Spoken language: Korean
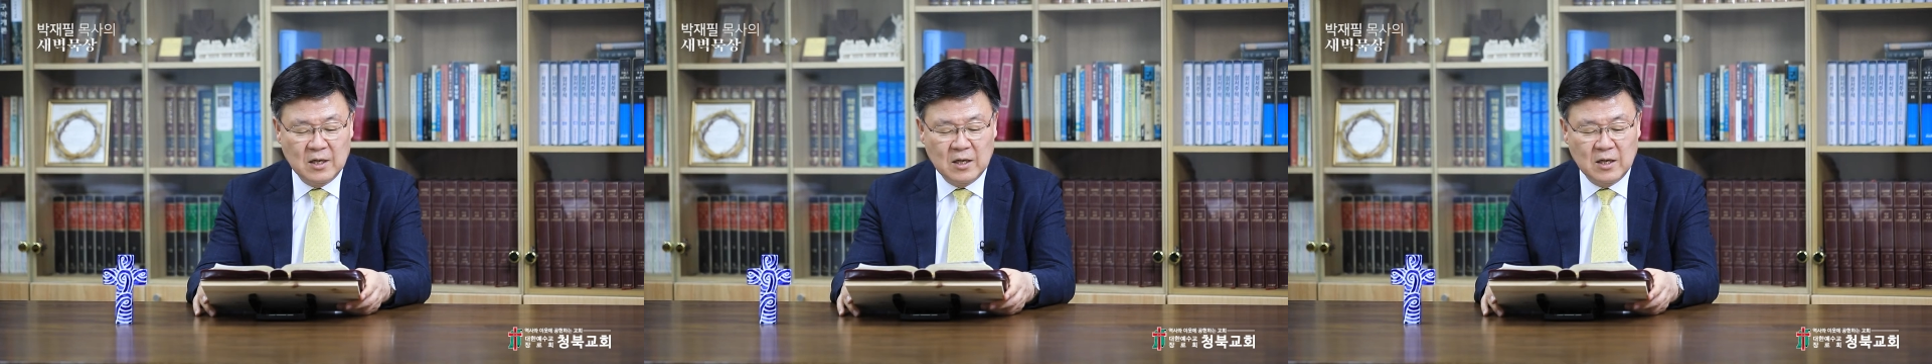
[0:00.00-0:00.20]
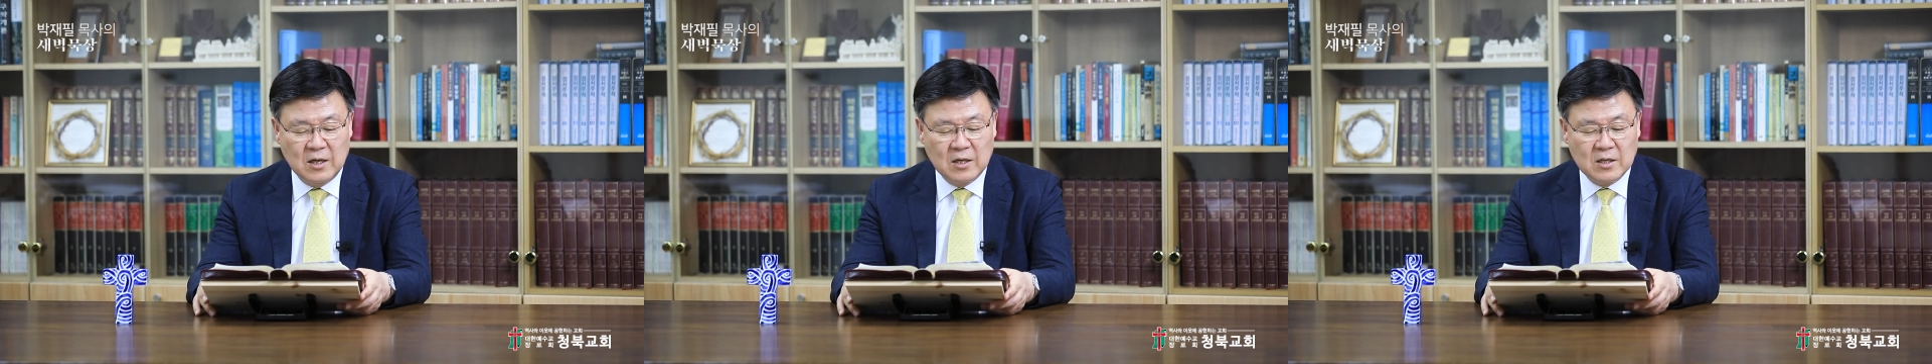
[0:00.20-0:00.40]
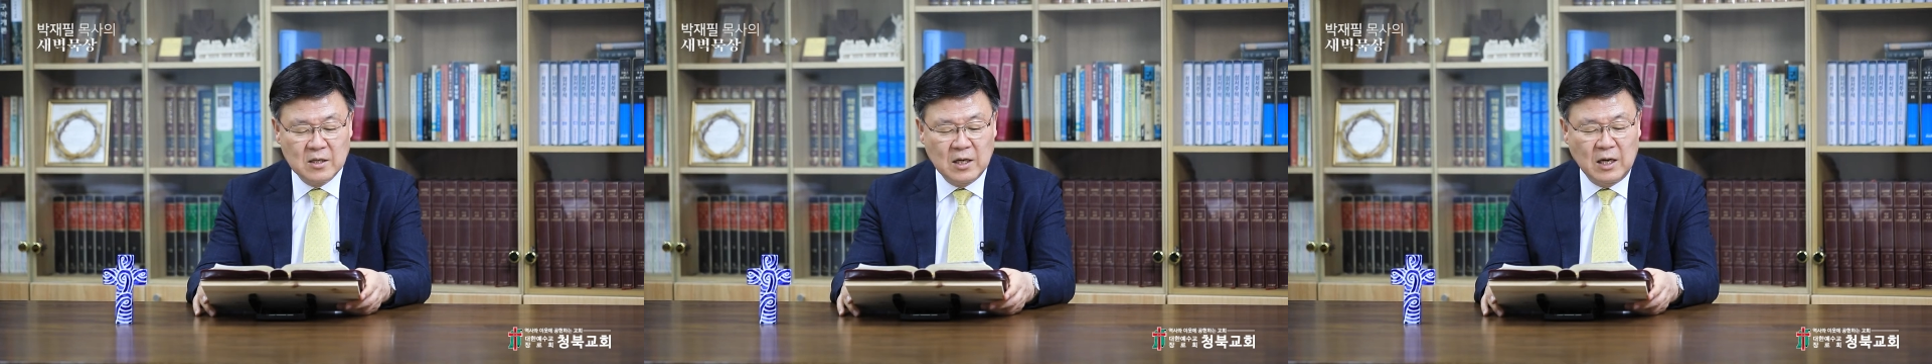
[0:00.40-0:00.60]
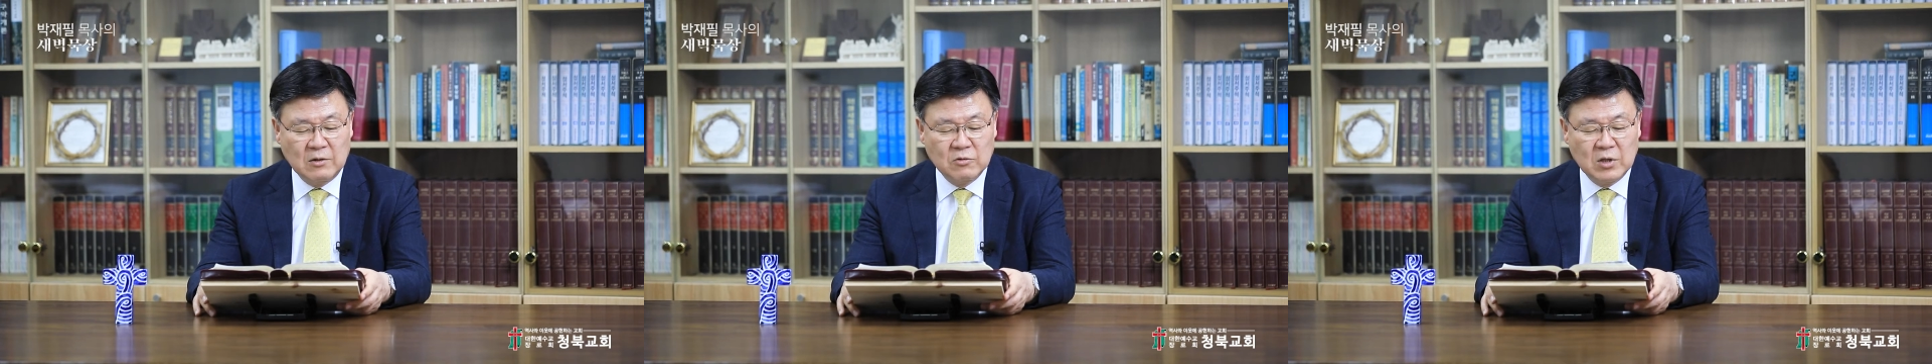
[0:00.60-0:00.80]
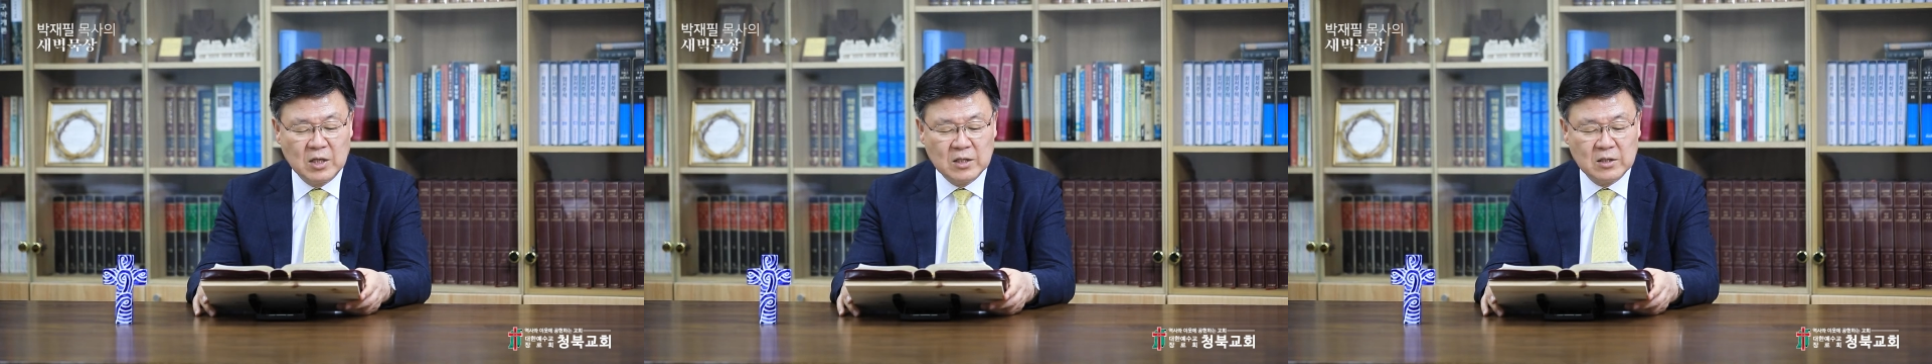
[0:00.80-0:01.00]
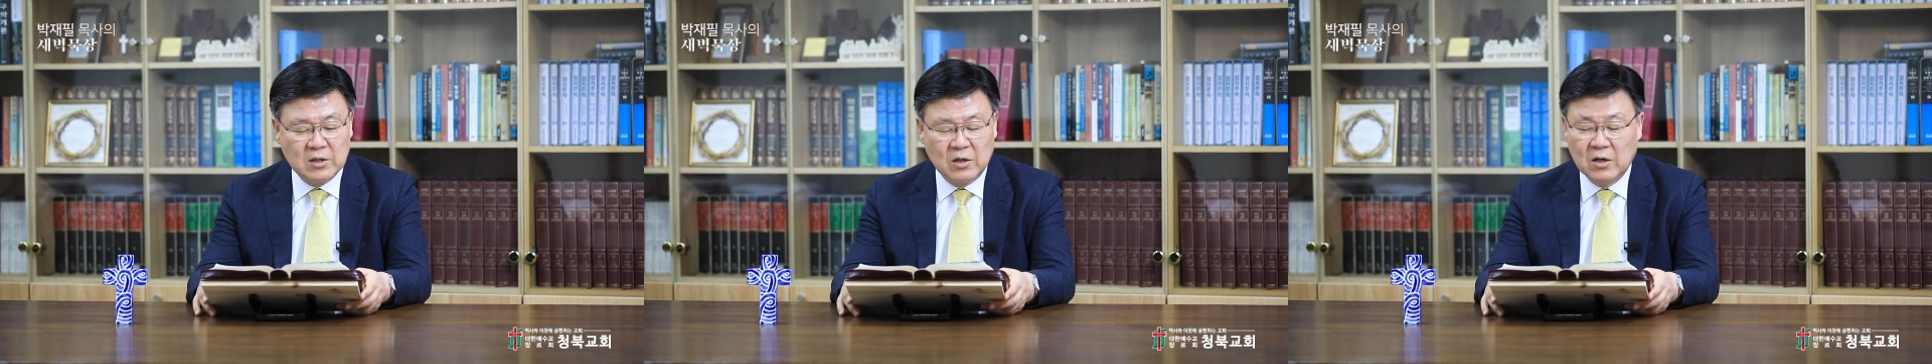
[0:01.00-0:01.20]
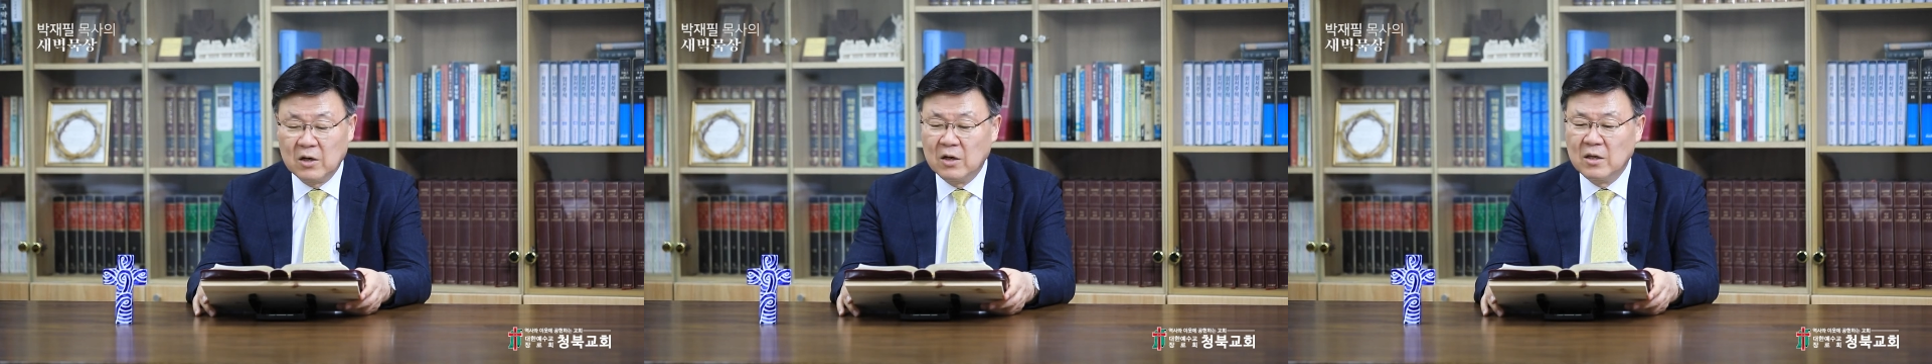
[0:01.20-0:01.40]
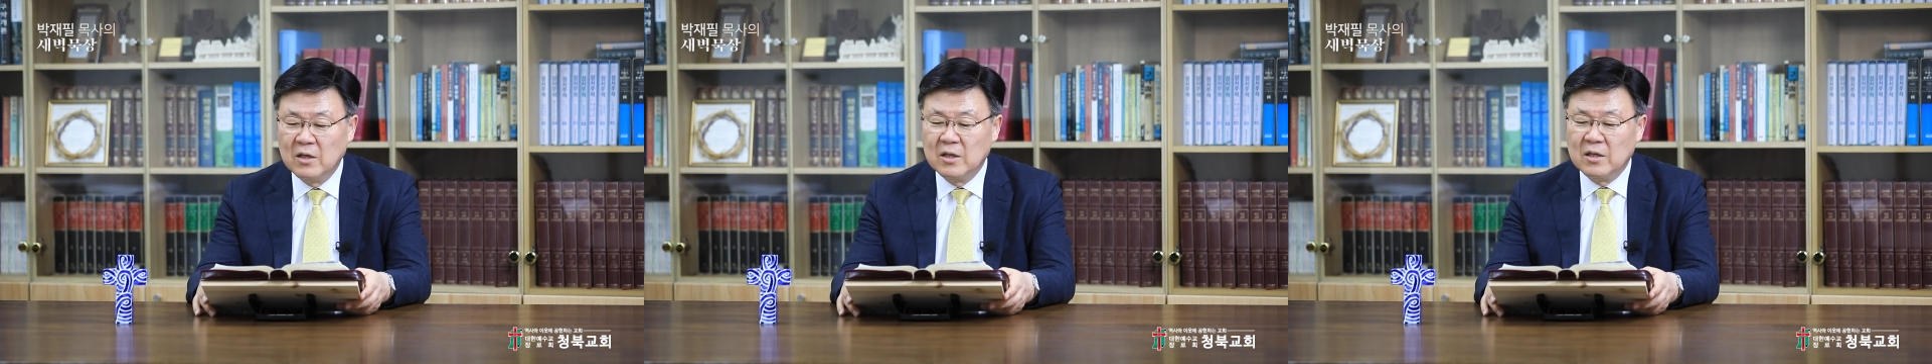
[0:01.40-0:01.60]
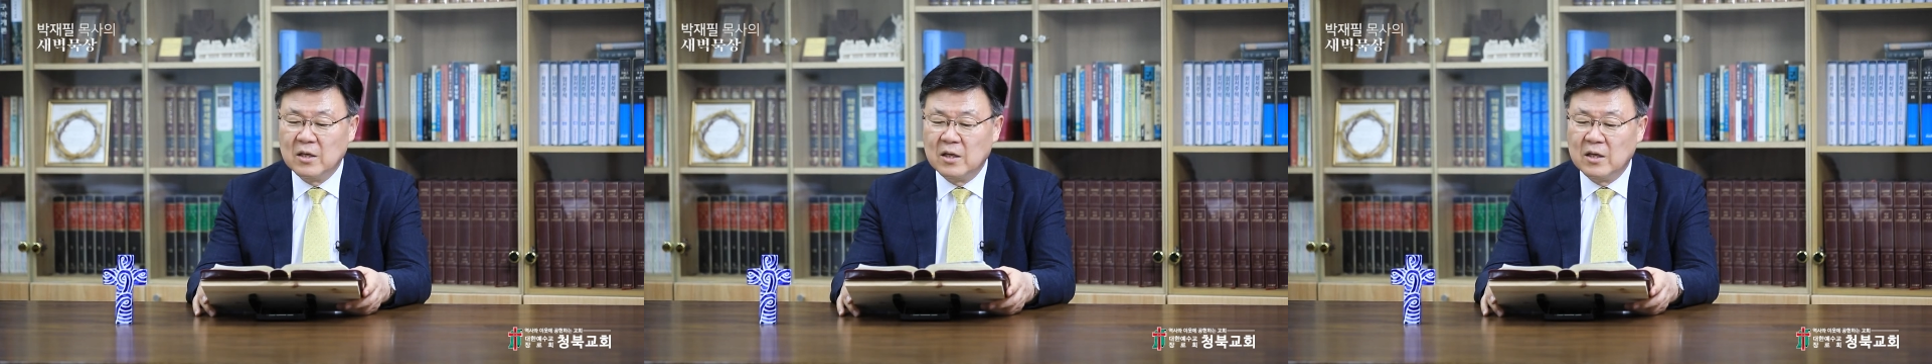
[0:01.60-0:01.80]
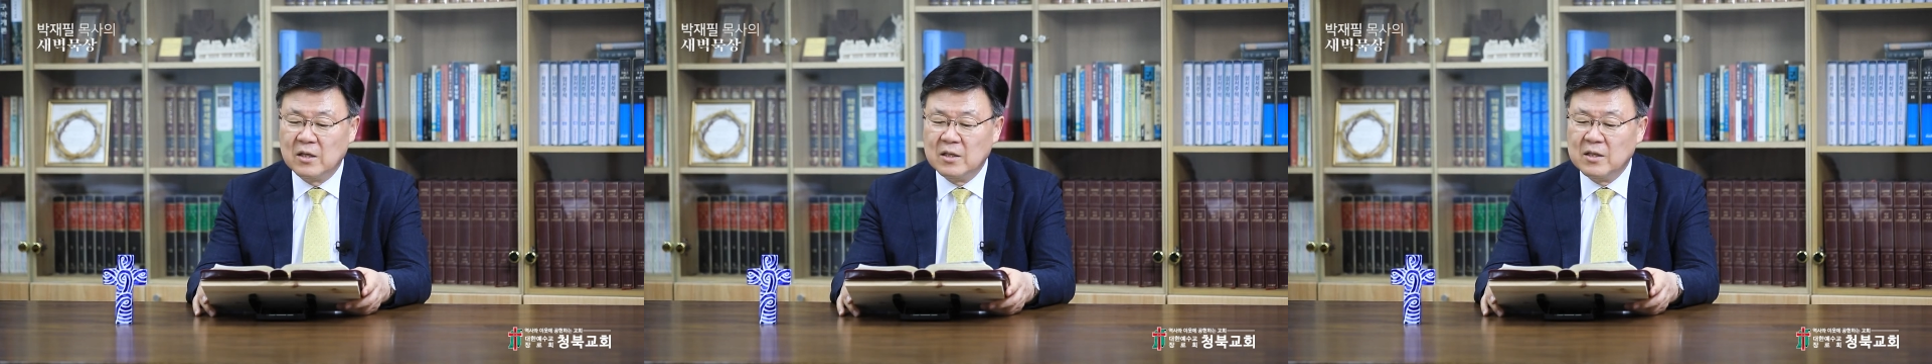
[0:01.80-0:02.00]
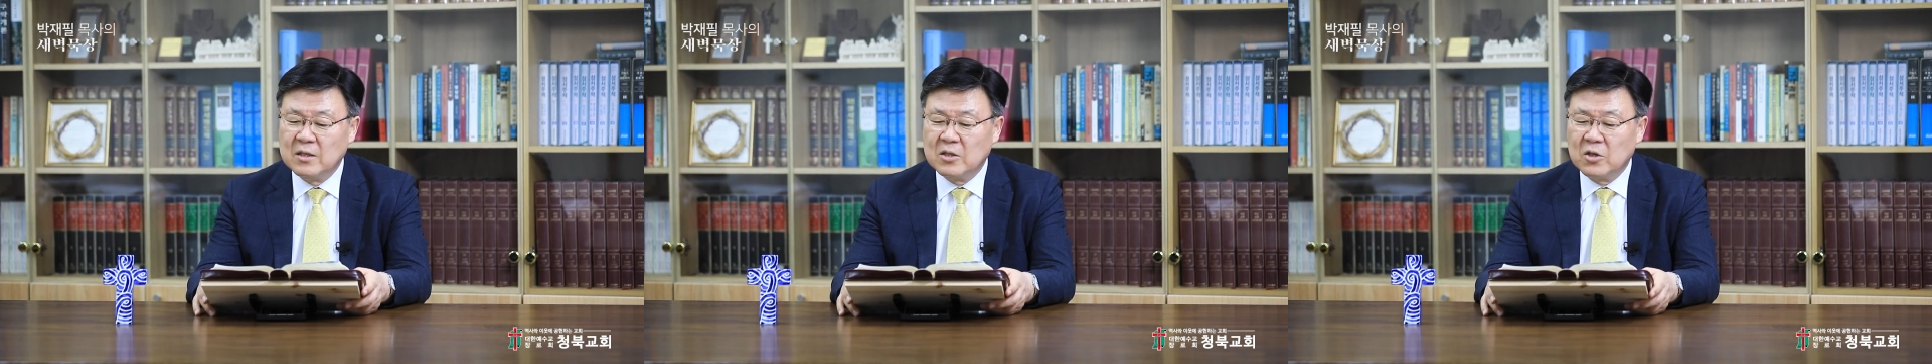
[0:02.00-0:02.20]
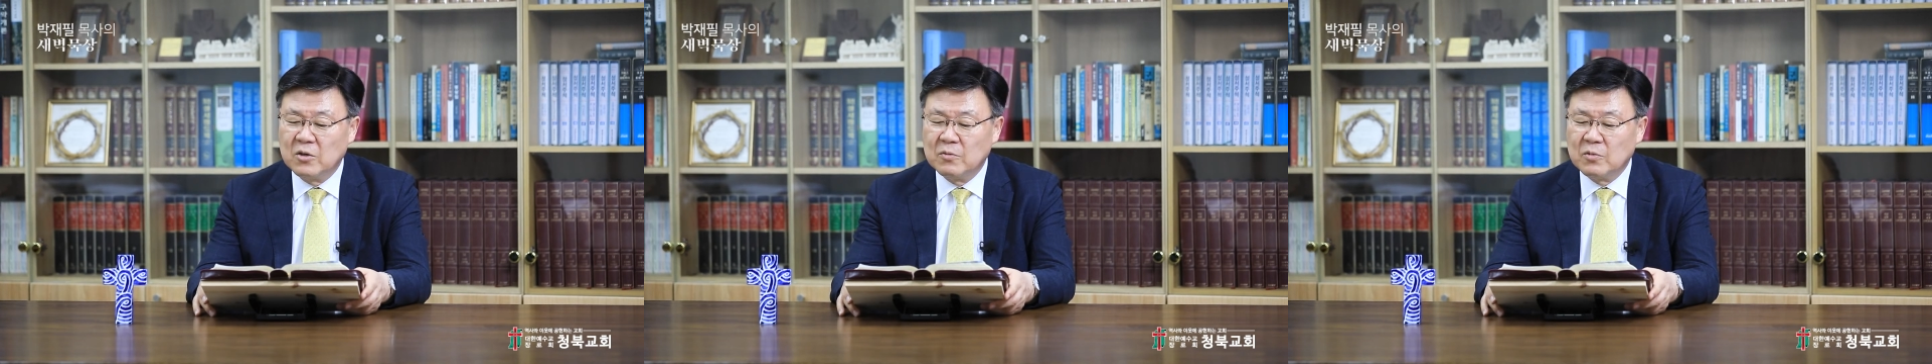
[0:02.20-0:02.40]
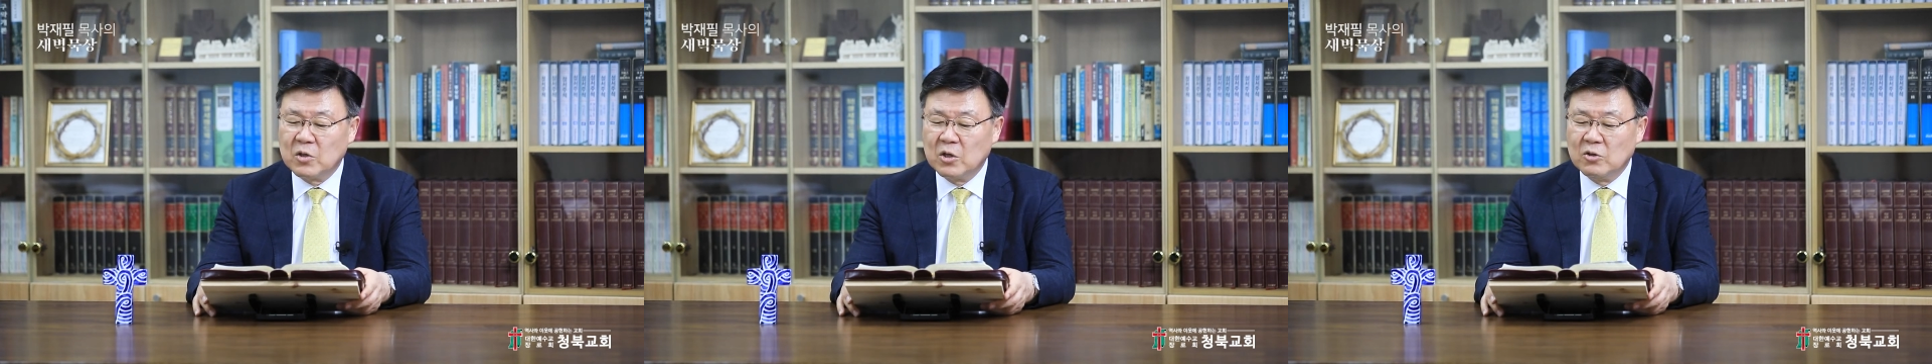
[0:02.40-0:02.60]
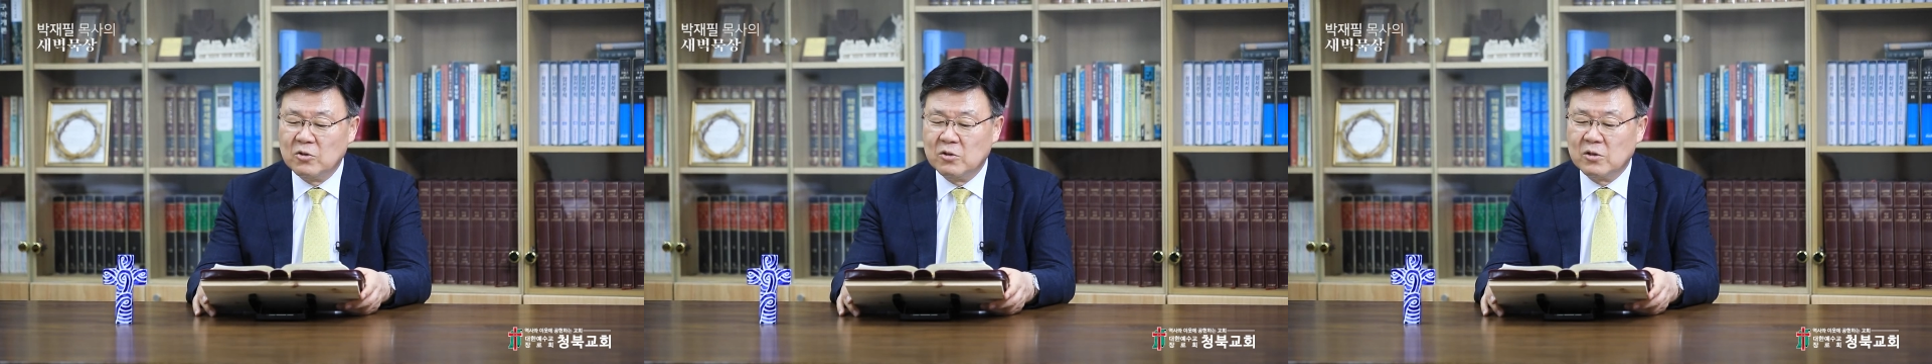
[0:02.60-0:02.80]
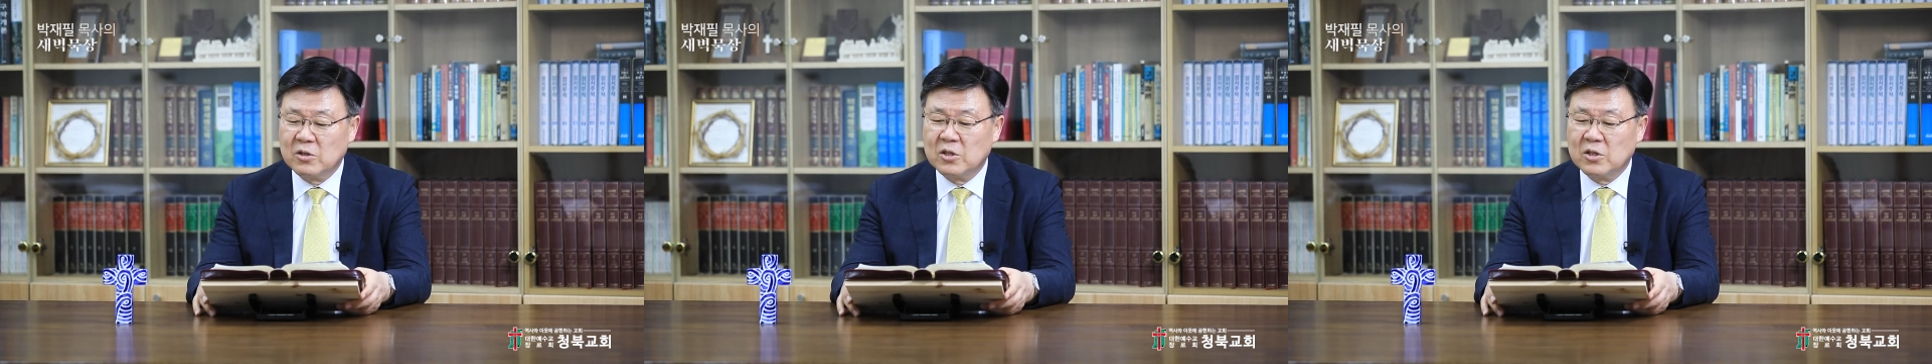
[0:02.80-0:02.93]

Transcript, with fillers: 어, 그 가운데서 1절부터 아,